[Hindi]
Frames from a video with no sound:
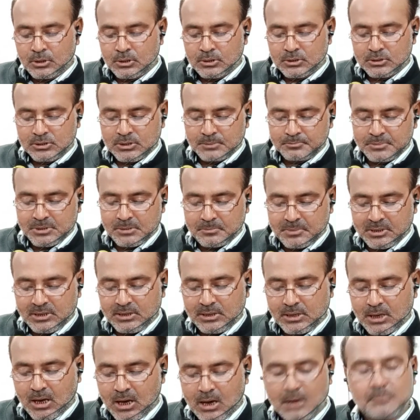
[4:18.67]
सबसे बड़ी
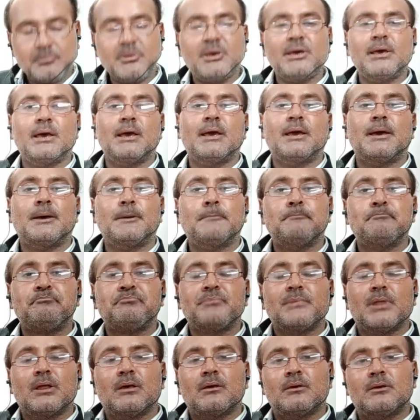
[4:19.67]
खामी है
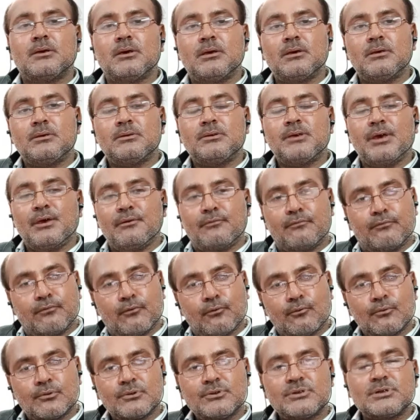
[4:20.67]
कि ये
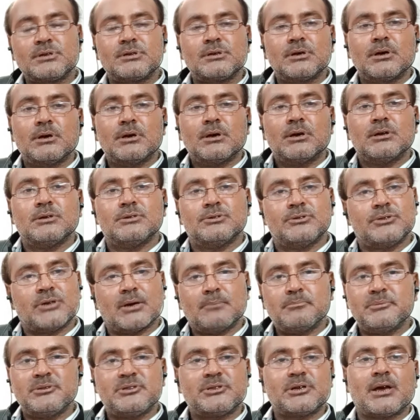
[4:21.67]
फोर्स
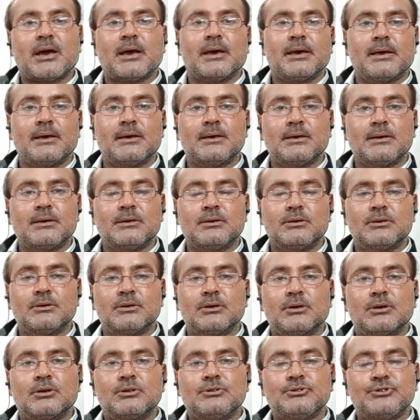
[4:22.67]
जब चाहेगी
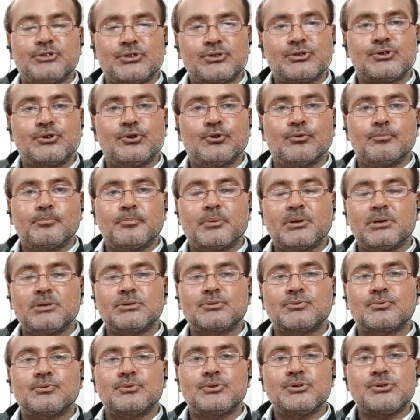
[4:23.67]
जिसके ऊपर
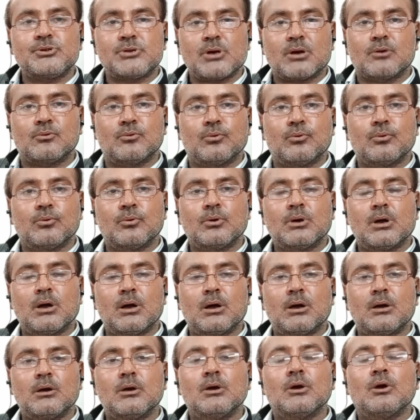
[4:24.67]
इसको शक होगा
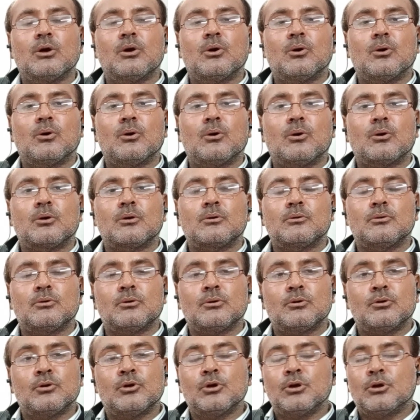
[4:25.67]
और
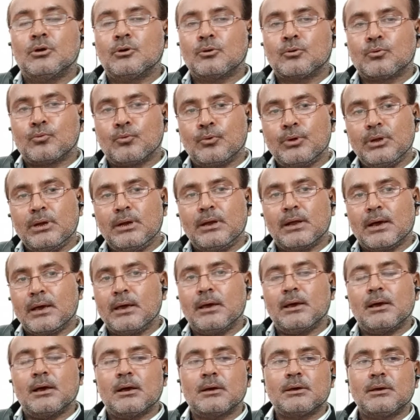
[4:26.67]
कोई
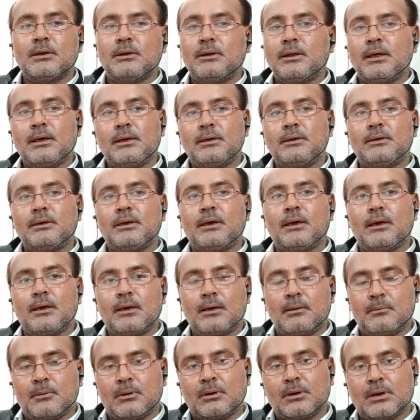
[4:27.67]
लगेगा कि नहीं ये
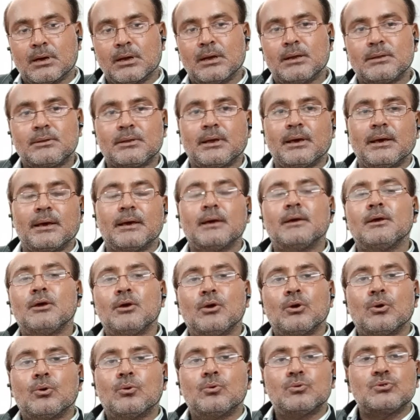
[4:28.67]
गलत है
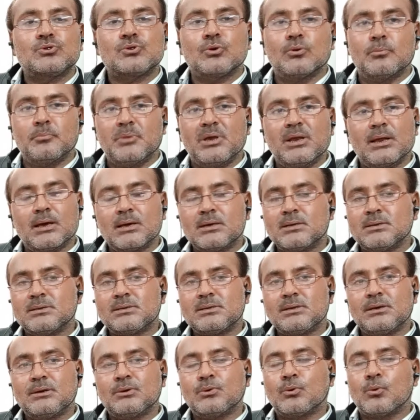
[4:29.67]
उसको बिना
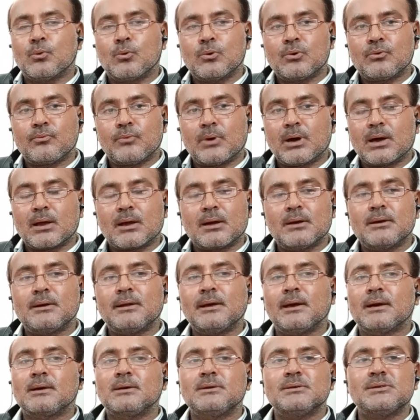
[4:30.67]
किसी कोर्ट वारंट
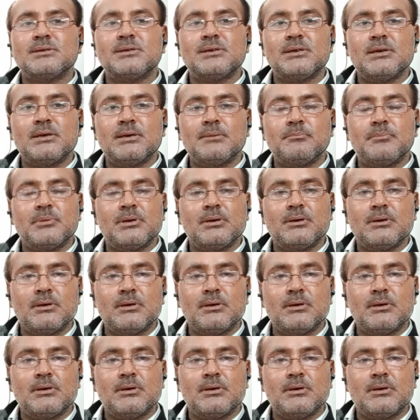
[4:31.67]
या किसी भी